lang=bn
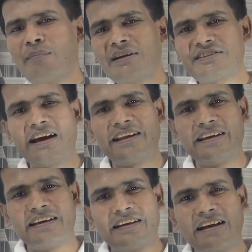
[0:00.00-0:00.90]
নাম্বার চারে
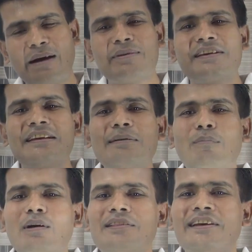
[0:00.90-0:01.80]
আমি কি
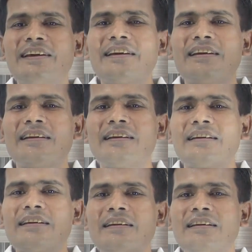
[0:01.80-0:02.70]
বলতে
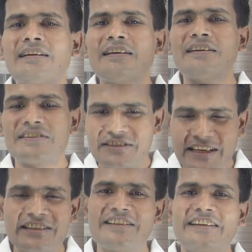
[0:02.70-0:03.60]

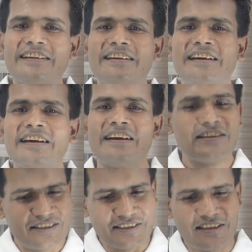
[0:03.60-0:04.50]
চেয়েছি
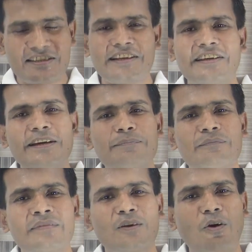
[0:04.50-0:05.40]
সেটির সাথে
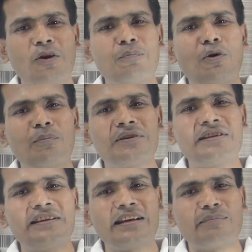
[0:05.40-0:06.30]

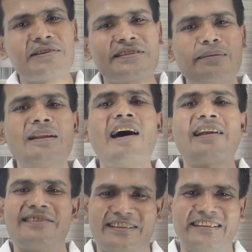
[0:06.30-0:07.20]
কনফর্মিটি কিংবা
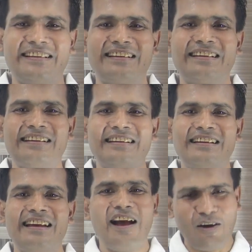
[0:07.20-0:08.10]
সিমিলারিটি
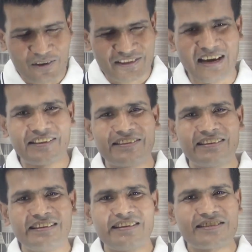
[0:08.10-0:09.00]
অর্থাৎ
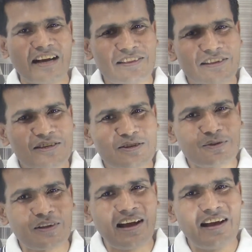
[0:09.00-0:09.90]

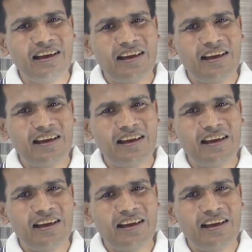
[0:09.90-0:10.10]
সাদৃশ্যতা